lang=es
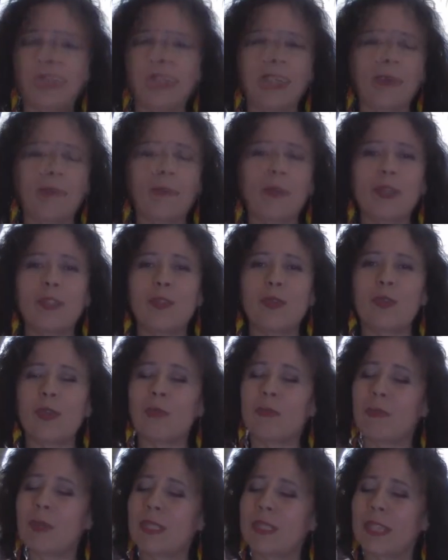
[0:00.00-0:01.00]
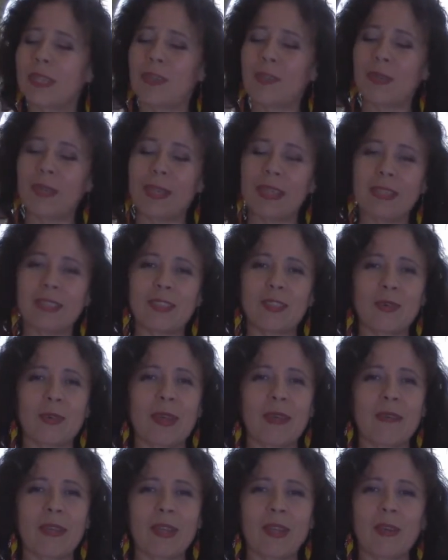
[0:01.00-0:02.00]
Siempre el sueño empieza con que estoy
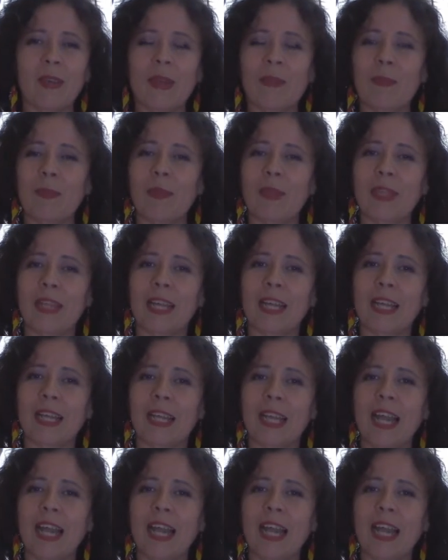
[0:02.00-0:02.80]
abriendo la puerta del